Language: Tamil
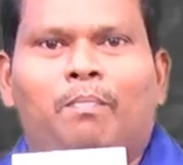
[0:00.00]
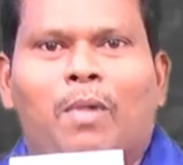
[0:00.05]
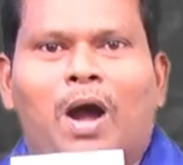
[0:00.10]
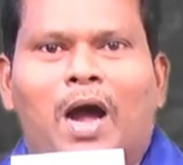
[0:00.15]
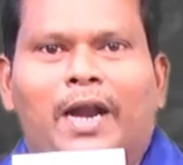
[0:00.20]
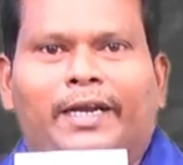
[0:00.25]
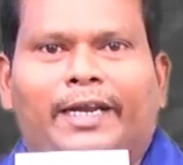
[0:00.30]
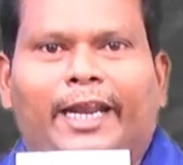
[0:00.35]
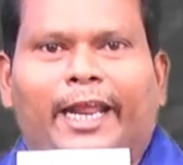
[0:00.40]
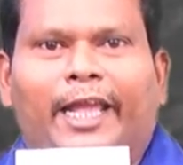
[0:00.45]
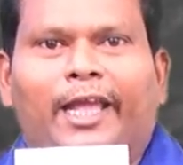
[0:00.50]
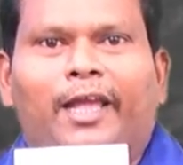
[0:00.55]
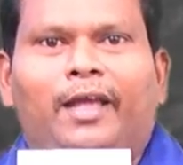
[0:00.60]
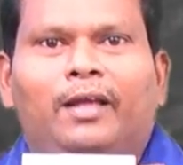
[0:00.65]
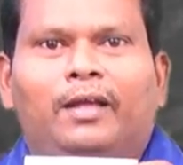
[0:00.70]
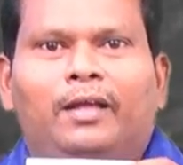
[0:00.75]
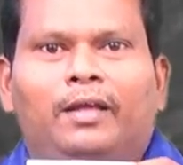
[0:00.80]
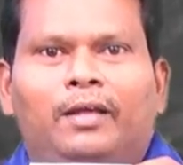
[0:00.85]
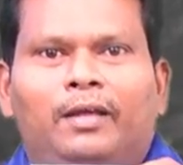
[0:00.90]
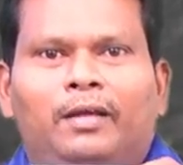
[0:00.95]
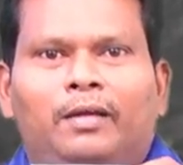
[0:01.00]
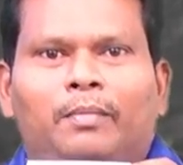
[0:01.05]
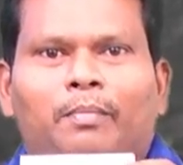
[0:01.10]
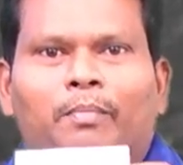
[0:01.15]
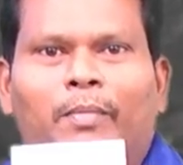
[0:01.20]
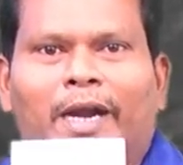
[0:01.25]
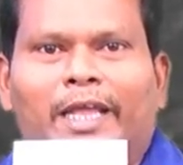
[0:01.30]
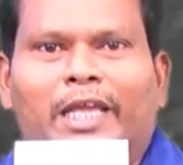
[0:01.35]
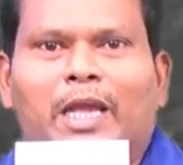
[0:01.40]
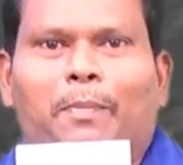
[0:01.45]
மாற்றி
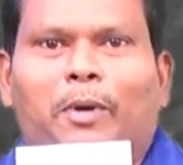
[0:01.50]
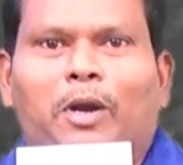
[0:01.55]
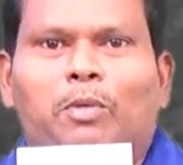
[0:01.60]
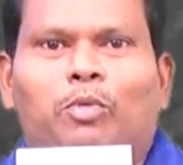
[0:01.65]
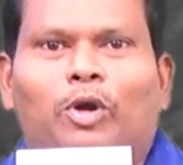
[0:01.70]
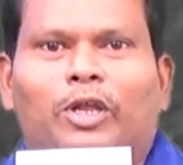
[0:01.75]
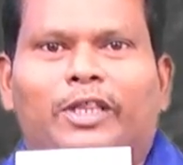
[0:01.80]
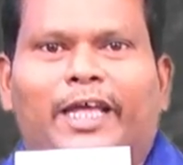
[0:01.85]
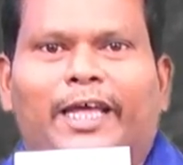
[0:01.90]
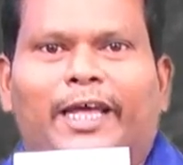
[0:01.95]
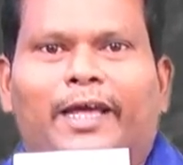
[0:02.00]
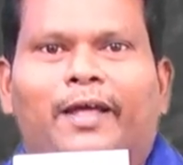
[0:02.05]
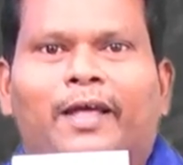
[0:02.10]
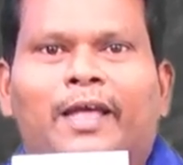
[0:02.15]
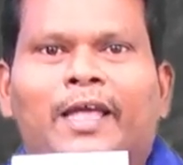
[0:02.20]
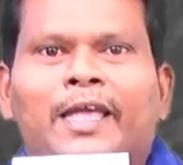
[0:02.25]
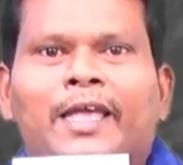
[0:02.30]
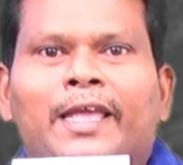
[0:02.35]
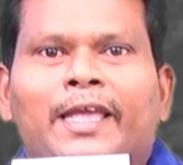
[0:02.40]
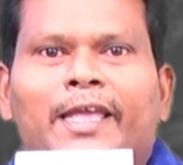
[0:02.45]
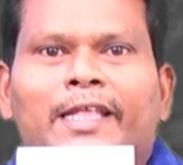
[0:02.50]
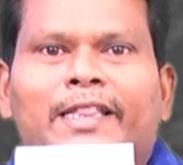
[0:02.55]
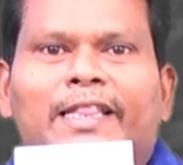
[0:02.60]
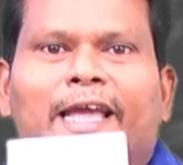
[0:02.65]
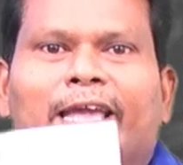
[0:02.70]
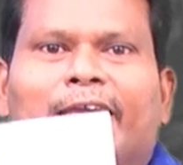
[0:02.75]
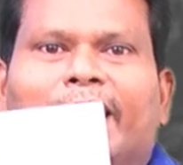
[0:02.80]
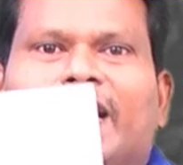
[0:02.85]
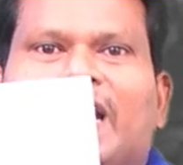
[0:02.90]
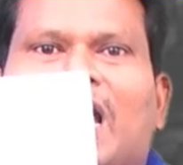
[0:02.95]
மடிக்கப்படும் பொழுது
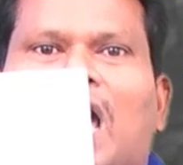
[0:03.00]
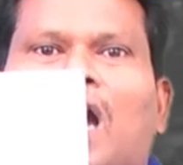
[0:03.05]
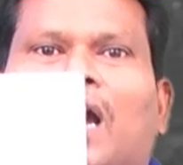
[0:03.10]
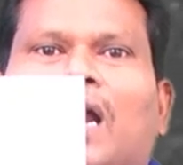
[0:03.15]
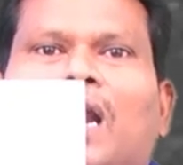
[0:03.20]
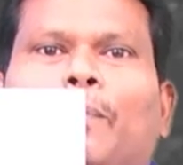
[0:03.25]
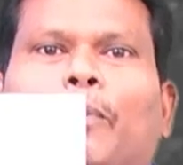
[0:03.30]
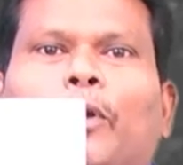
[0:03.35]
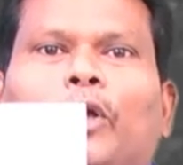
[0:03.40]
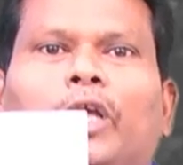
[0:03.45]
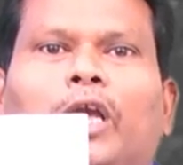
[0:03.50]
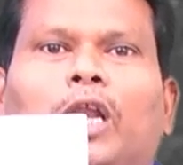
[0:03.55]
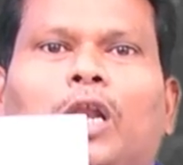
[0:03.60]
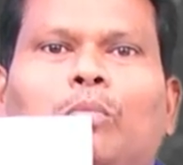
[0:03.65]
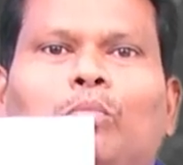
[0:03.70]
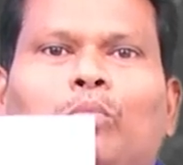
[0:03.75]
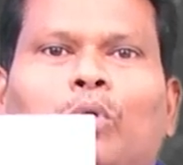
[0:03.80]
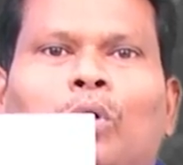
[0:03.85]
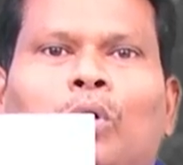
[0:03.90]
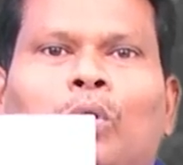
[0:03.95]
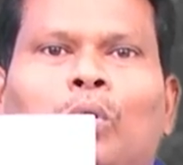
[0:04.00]
இந்த இரண்டு அகலப்பகுதிகளும்